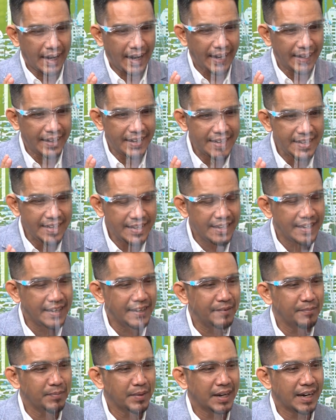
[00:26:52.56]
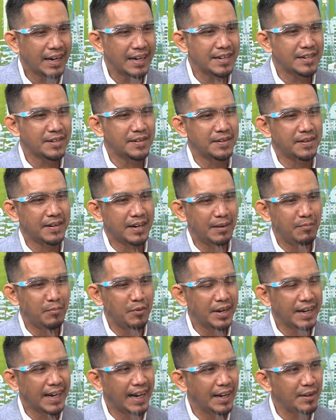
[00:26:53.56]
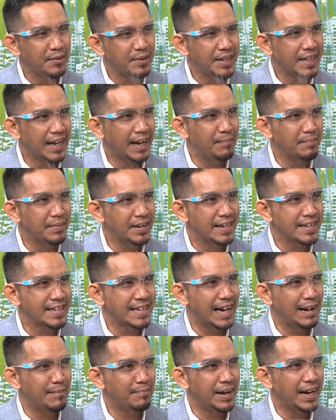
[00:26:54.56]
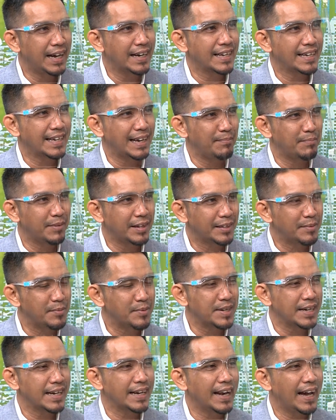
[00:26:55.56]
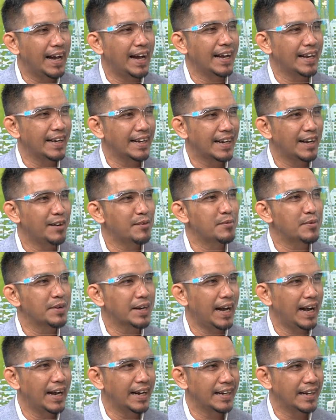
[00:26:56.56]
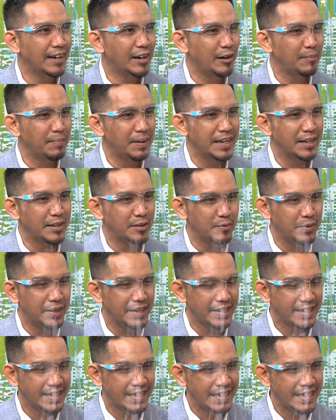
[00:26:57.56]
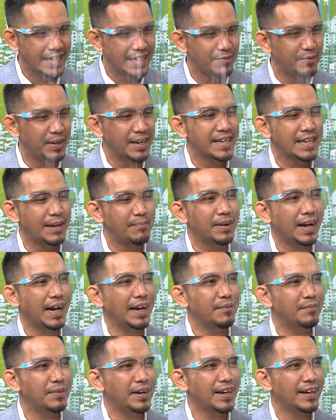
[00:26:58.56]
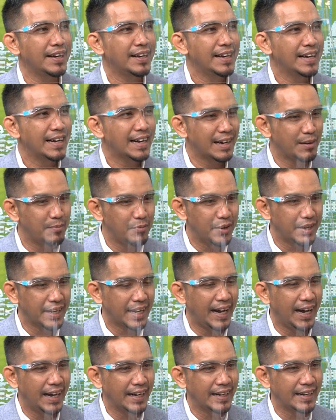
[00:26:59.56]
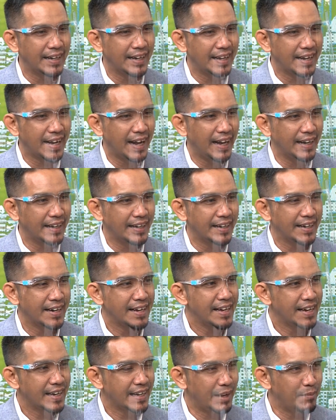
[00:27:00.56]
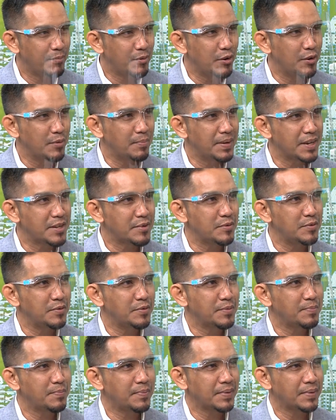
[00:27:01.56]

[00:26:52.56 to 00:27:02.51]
การที่กระบวนการยุติธรรมเนี่ยสามารถจับรัฐมนตรีได้เนี่ยเข้าคุกได้เนี่ยก็เป็นตัวชี้วัดสำคัญว่ากระบวนการในการนำคนไปสู่